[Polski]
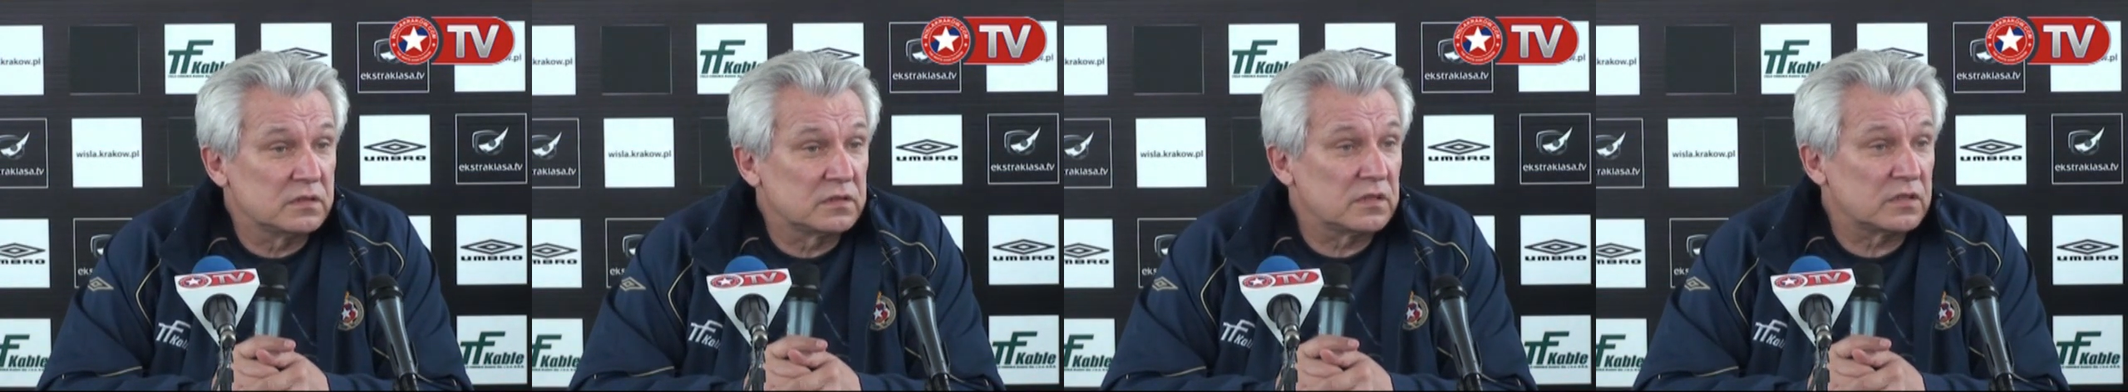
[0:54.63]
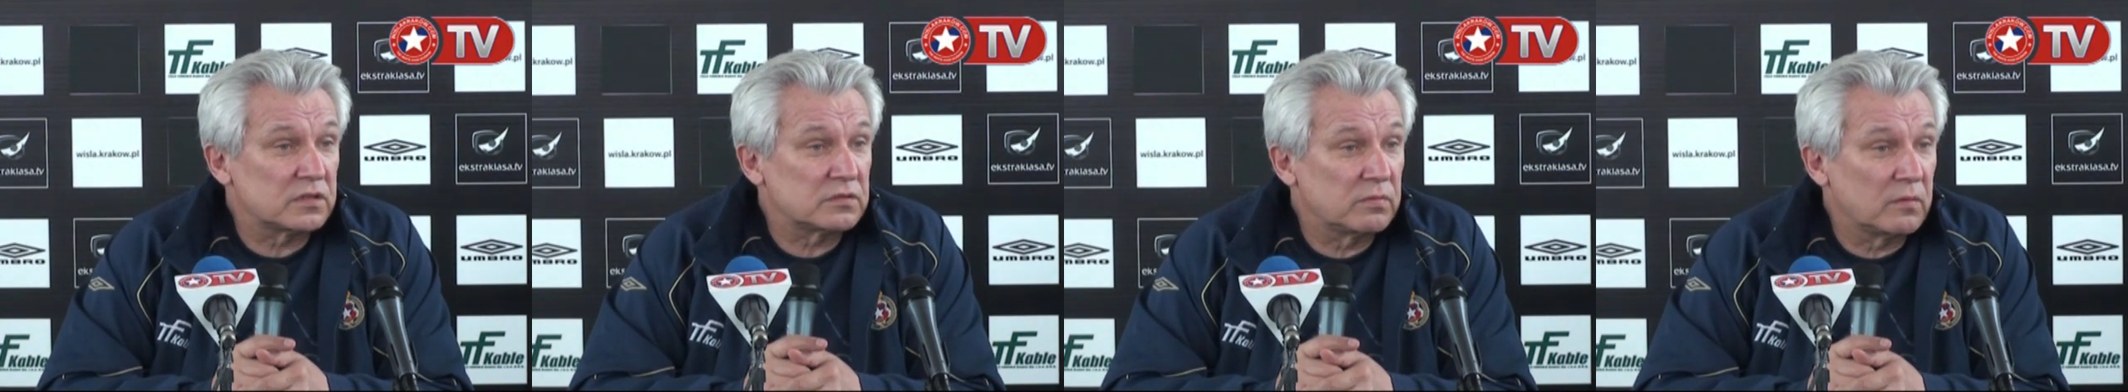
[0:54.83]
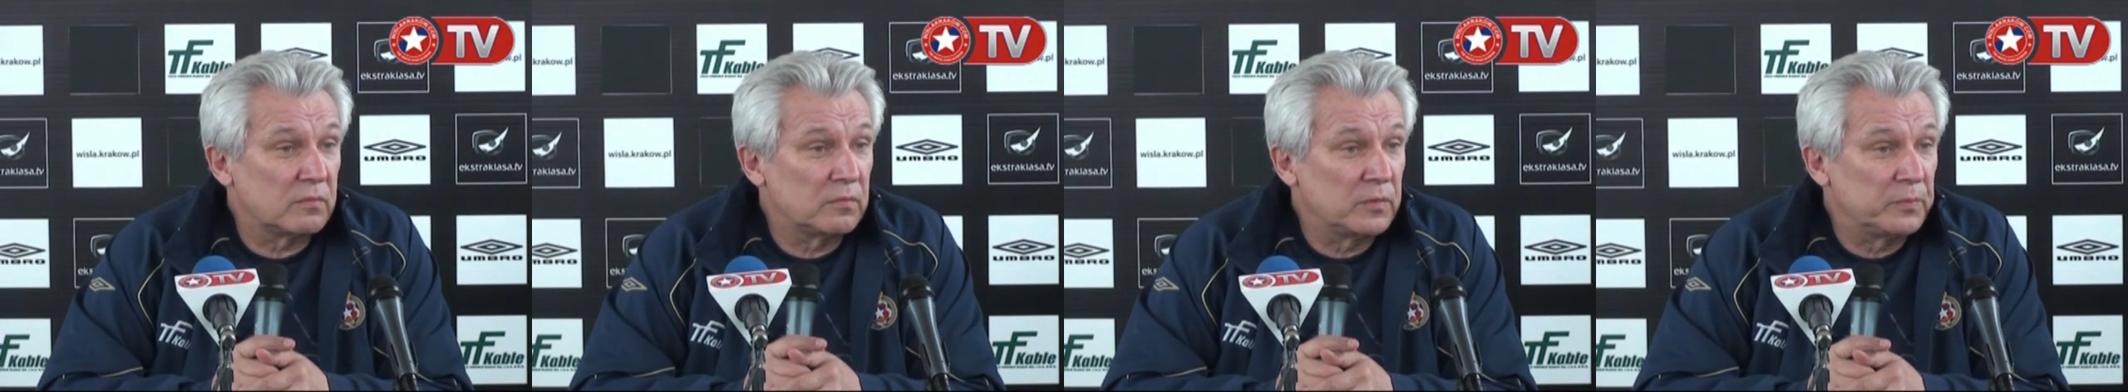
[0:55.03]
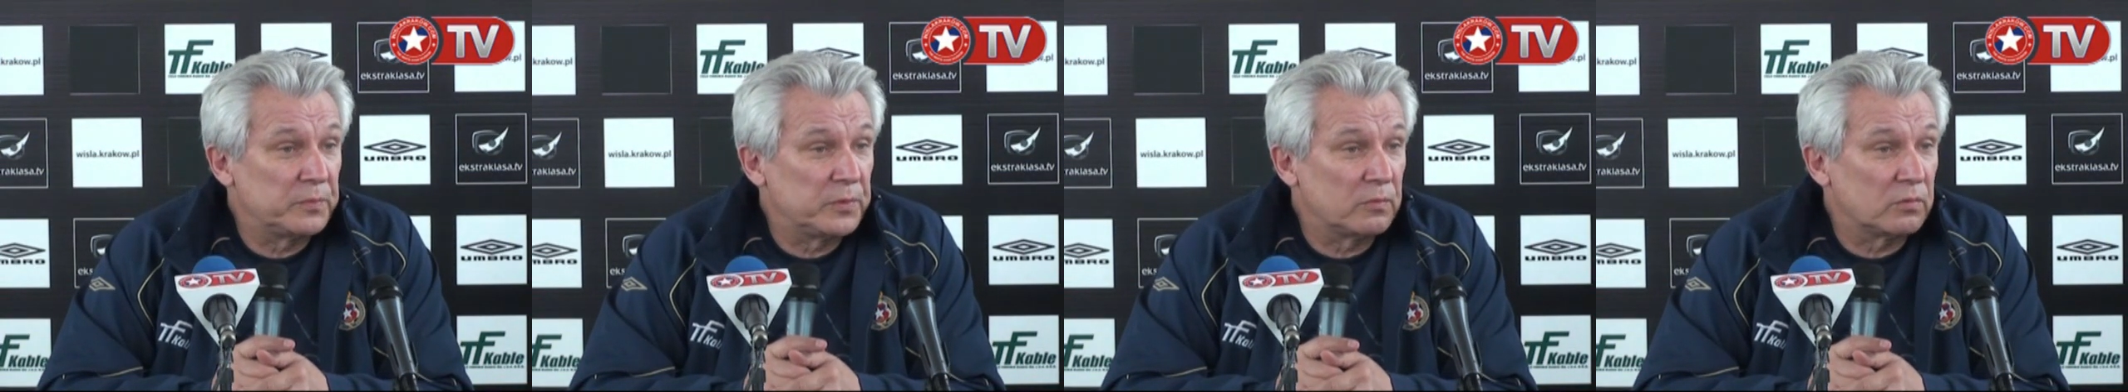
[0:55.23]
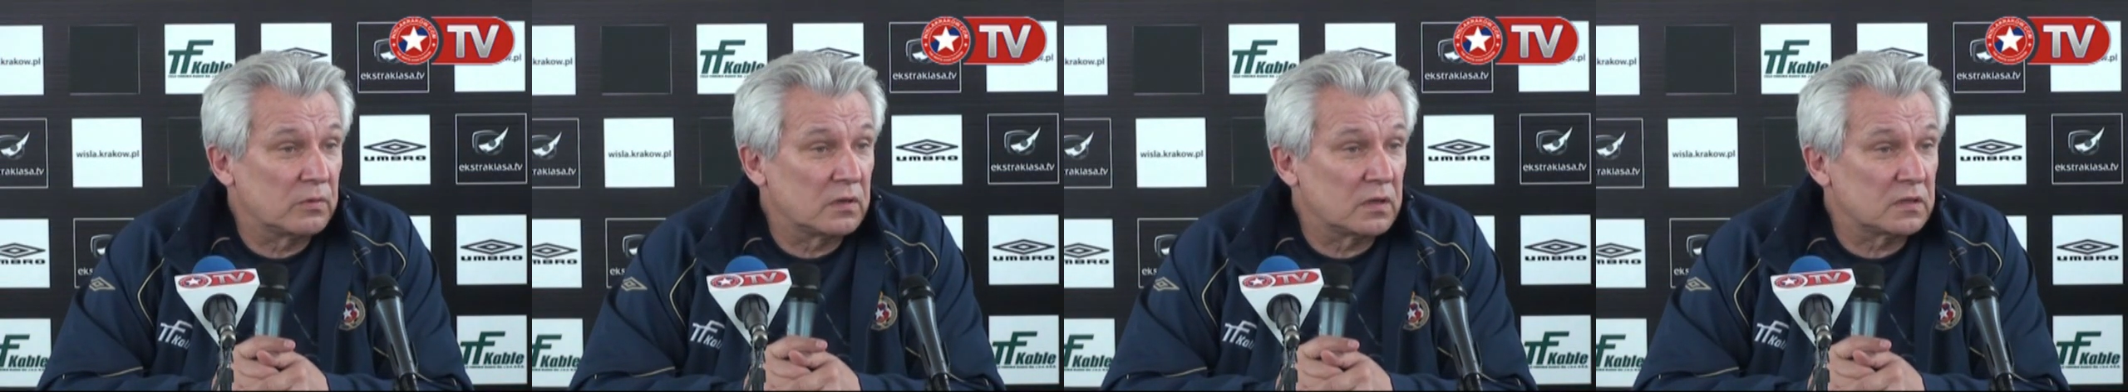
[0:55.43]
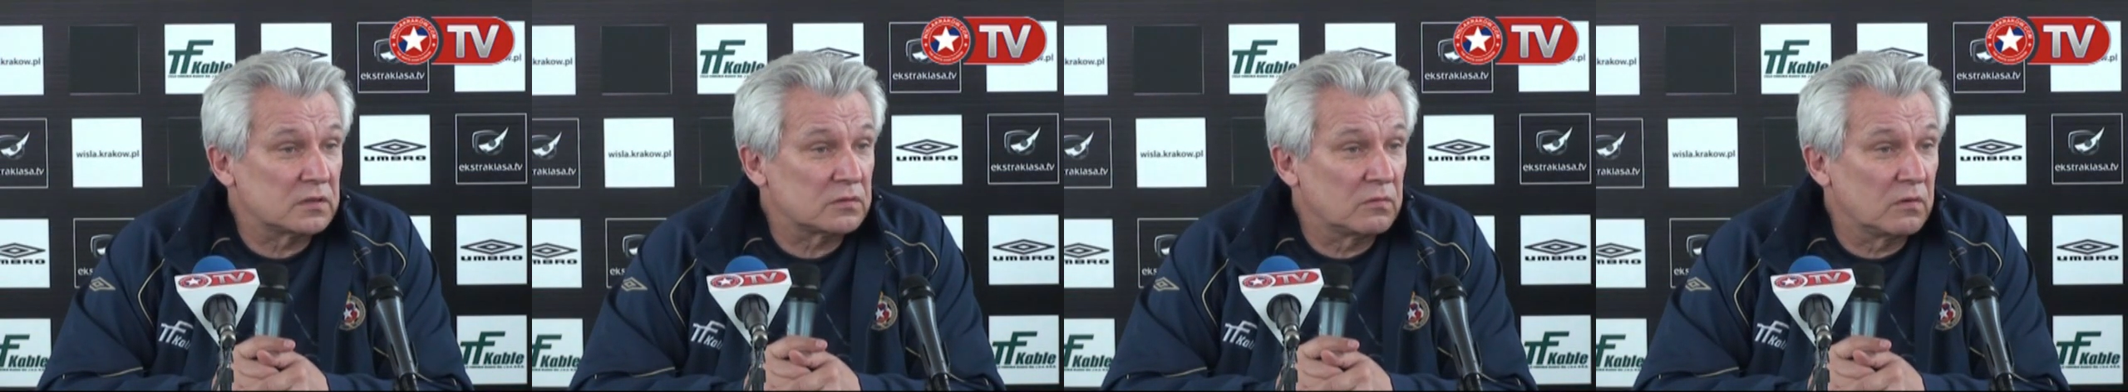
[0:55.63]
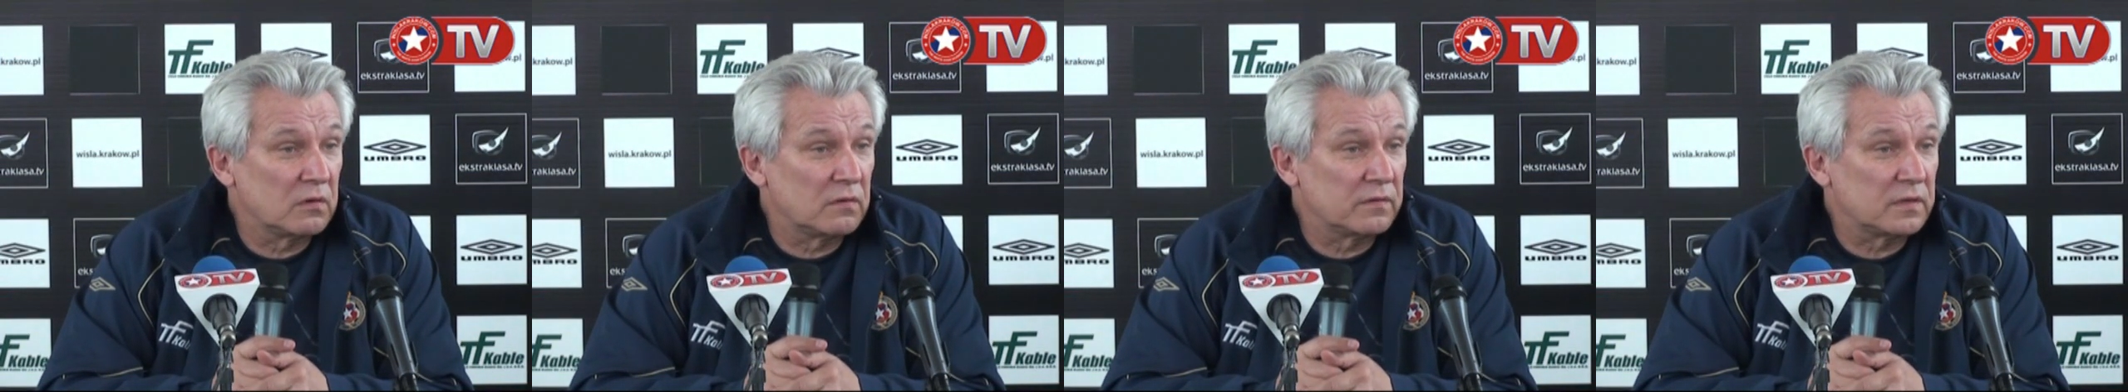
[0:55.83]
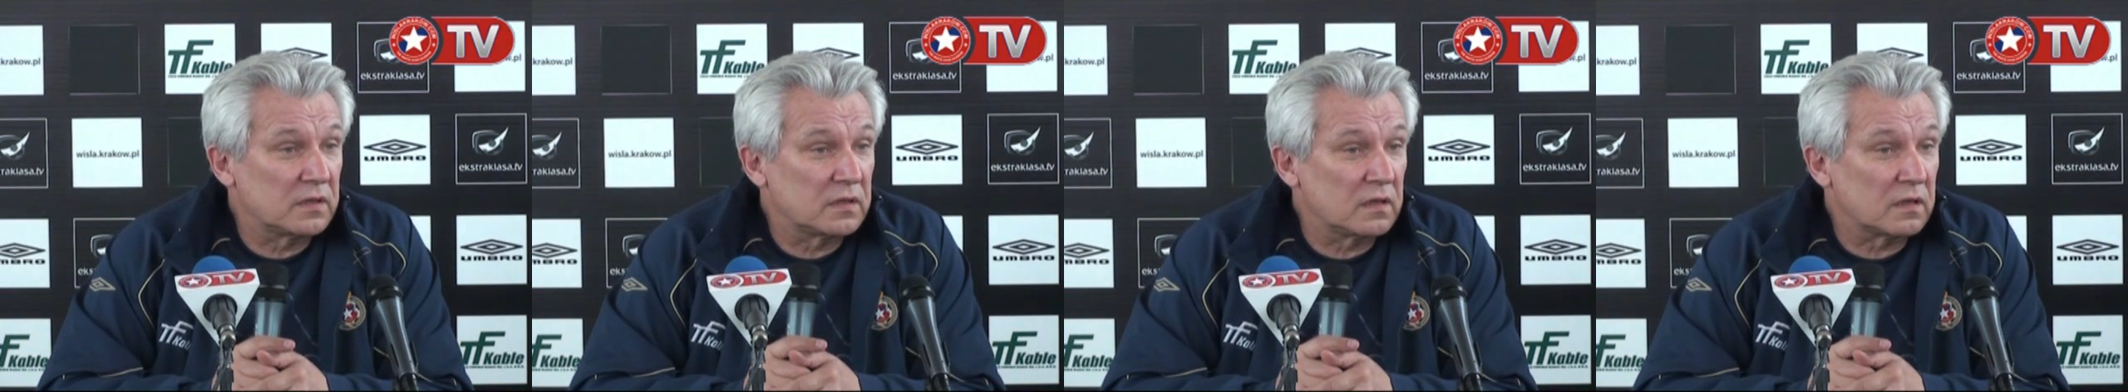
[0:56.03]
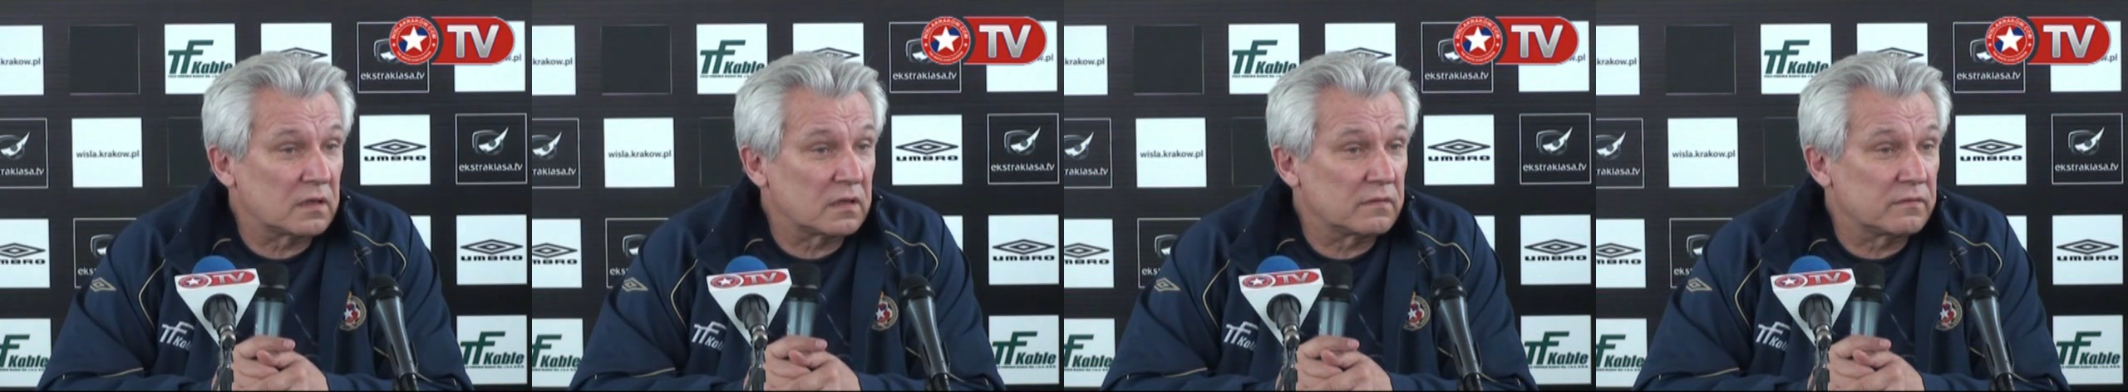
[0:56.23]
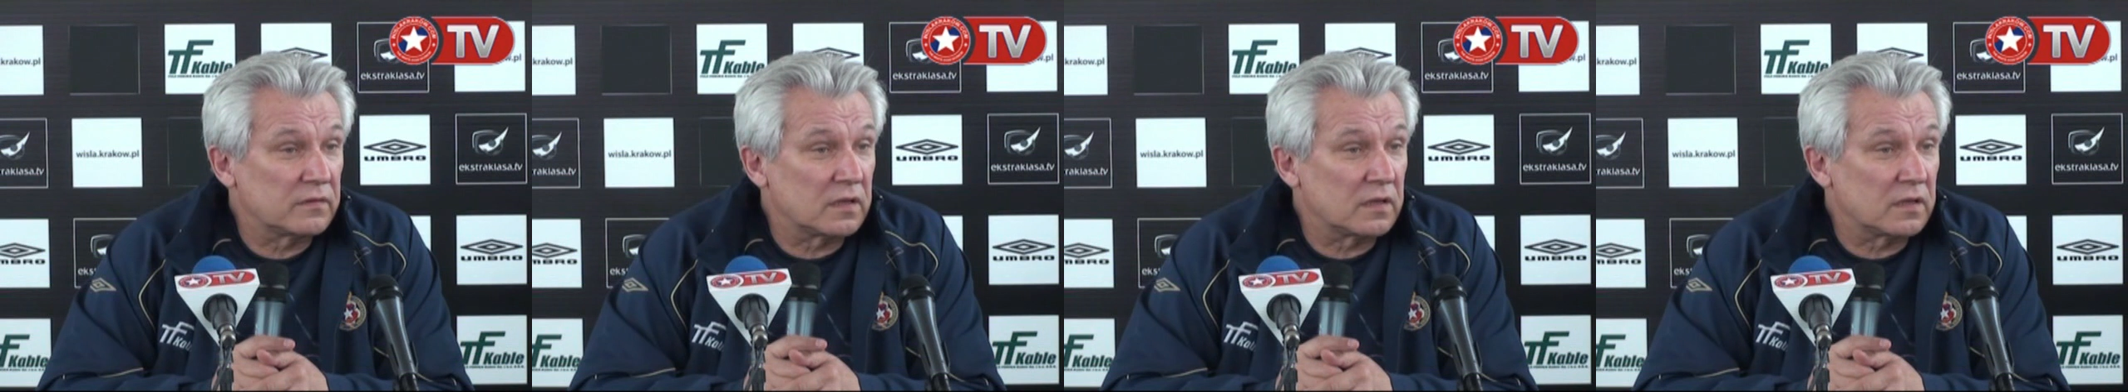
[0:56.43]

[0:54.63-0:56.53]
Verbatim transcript: i zeszła mu piłka z głowy tak,